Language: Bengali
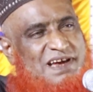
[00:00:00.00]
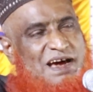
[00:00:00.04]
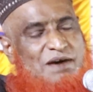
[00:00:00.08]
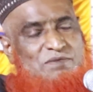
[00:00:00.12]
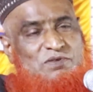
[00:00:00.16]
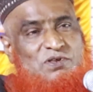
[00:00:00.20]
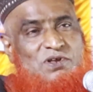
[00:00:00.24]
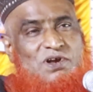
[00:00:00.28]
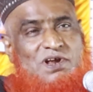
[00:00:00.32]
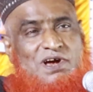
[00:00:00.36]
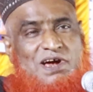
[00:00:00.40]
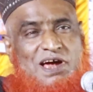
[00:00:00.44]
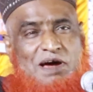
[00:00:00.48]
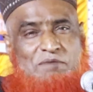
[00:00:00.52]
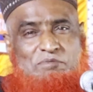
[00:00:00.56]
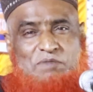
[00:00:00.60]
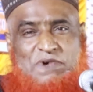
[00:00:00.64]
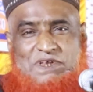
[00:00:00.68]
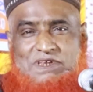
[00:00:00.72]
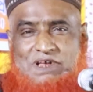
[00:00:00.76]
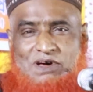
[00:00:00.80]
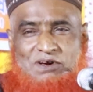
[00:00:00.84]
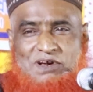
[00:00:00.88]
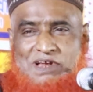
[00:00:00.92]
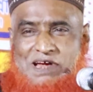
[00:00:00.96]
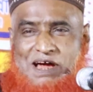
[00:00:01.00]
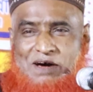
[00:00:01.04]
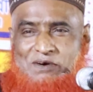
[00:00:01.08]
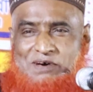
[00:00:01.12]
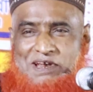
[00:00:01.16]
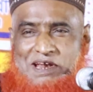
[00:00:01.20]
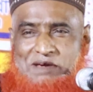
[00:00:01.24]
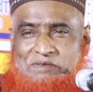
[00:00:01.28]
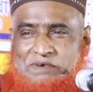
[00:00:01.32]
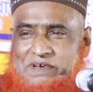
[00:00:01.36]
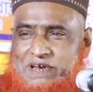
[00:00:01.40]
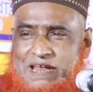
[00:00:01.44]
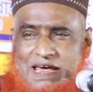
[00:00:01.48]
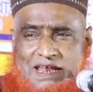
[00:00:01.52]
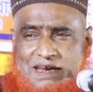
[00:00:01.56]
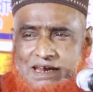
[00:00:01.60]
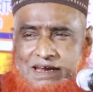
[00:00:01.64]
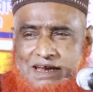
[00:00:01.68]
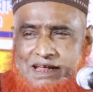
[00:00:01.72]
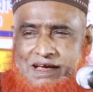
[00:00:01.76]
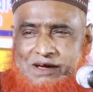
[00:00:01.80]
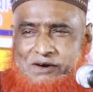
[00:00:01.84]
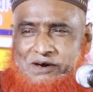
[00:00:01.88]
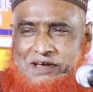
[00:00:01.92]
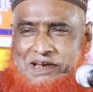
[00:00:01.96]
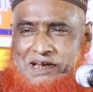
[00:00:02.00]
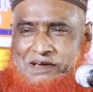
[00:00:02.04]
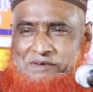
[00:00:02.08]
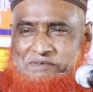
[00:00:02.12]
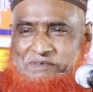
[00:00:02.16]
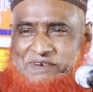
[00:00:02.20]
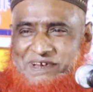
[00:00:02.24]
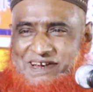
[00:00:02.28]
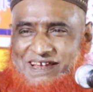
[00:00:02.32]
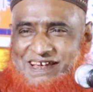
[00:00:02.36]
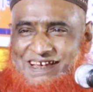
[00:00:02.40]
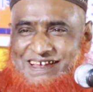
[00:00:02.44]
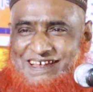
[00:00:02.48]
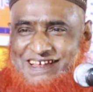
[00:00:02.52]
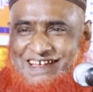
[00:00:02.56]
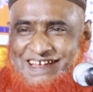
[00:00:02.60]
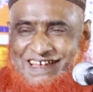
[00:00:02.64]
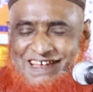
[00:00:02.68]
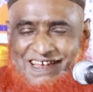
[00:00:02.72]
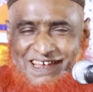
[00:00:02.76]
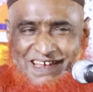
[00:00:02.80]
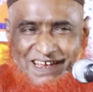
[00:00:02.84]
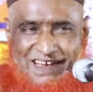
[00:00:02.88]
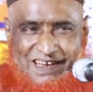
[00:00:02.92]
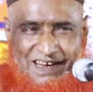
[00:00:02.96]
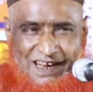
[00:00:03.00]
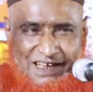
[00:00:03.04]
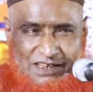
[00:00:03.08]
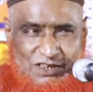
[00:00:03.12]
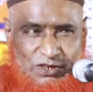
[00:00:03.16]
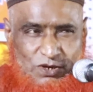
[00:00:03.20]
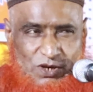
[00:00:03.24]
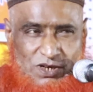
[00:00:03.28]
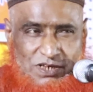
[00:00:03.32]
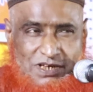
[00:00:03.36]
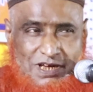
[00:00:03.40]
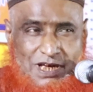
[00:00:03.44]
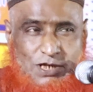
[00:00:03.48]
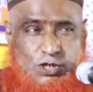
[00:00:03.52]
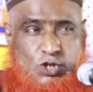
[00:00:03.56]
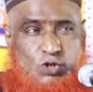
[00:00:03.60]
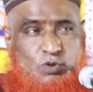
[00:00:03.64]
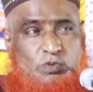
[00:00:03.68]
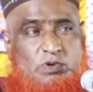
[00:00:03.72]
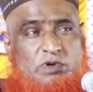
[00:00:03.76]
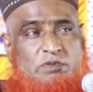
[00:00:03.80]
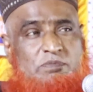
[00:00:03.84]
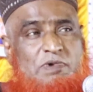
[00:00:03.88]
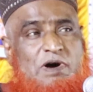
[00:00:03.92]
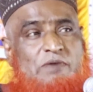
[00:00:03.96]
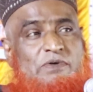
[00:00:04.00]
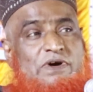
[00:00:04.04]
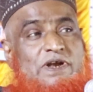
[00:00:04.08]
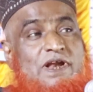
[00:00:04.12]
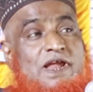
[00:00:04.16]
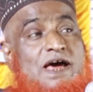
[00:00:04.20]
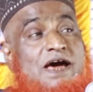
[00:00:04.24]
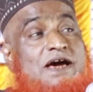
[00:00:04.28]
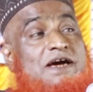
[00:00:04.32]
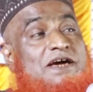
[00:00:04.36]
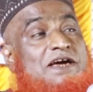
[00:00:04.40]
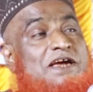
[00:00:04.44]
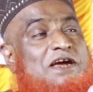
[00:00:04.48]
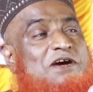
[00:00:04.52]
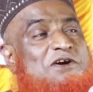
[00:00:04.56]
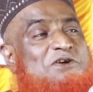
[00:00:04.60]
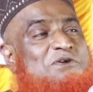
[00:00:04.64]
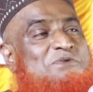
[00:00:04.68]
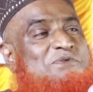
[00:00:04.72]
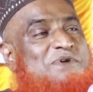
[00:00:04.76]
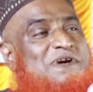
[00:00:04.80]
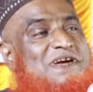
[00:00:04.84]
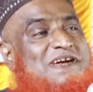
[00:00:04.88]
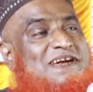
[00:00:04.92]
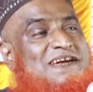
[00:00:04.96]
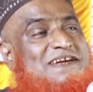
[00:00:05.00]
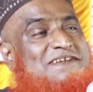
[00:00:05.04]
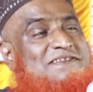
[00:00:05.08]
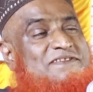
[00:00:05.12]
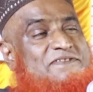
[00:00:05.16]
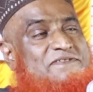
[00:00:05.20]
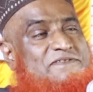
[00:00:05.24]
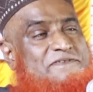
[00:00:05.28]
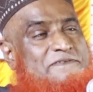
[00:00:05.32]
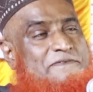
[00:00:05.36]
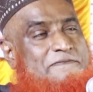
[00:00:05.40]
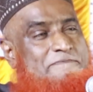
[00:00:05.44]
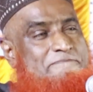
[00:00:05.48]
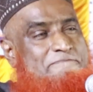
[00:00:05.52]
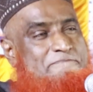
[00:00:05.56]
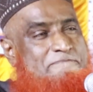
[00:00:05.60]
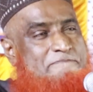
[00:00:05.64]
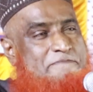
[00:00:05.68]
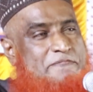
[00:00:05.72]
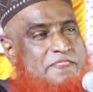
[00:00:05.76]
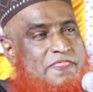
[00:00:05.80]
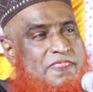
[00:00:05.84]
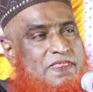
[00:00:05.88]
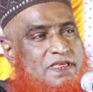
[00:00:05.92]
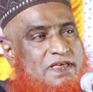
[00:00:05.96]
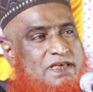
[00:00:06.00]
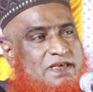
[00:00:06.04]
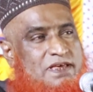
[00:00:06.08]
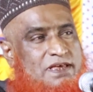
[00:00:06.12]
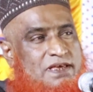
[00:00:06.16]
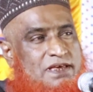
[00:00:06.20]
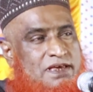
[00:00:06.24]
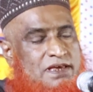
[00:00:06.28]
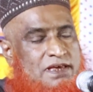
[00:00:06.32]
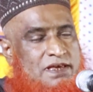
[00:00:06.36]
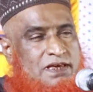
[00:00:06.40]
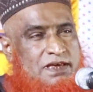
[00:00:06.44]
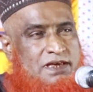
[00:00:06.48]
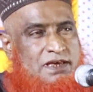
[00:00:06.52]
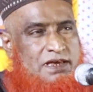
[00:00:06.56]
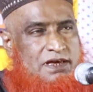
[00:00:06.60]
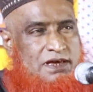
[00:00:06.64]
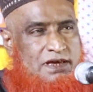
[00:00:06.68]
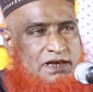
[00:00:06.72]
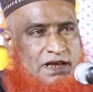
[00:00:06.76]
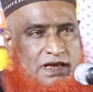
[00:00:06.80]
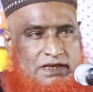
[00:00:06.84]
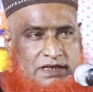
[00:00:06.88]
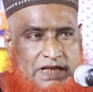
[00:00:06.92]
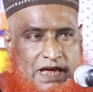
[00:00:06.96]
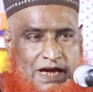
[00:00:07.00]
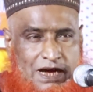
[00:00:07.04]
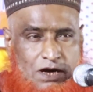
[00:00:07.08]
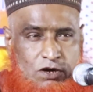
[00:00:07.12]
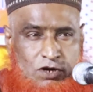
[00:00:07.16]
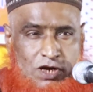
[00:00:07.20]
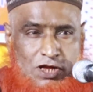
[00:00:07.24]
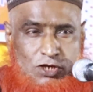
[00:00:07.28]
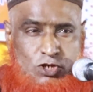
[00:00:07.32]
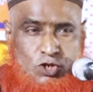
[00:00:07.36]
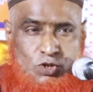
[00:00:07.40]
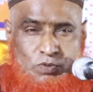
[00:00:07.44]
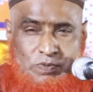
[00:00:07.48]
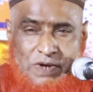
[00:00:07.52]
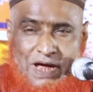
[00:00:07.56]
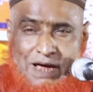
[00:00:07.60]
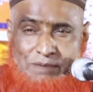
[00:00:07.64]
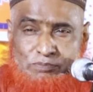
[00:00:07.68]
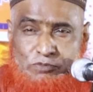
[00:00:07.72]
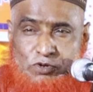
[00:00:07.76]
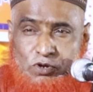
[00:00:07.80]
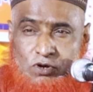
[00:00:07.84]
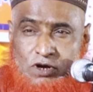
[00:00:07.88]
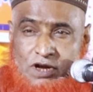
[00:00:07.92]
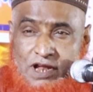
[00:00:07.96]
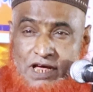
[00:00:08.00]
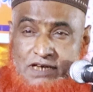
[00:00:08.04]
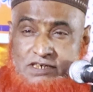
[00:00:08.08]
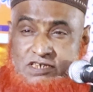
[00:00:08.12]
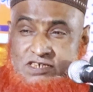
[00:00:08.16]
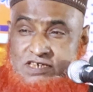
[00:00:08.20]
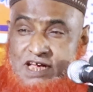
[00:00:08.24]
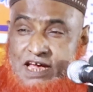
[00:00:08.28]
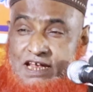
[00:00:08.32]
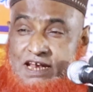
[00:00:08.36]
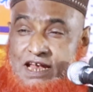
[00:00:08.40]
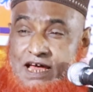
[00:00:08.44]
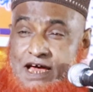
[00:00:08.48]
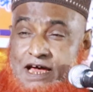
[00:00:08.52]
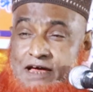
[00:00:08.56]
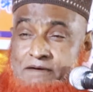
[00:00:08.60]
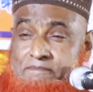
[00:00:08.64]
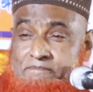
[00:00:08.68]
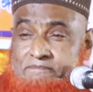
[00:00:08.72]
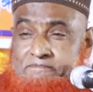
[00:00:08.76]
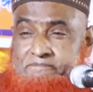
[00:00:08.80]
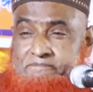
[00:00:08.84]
আবদুল্লাহকে আব্বা তাহলে খাওয়া লাগবে না না না খাওয়া লাগবে না রাত নয়টার সময় বাবা না খেয়ে ঘুমায় গেছে রাত এগারোটার সময় আবদুল্লার শালা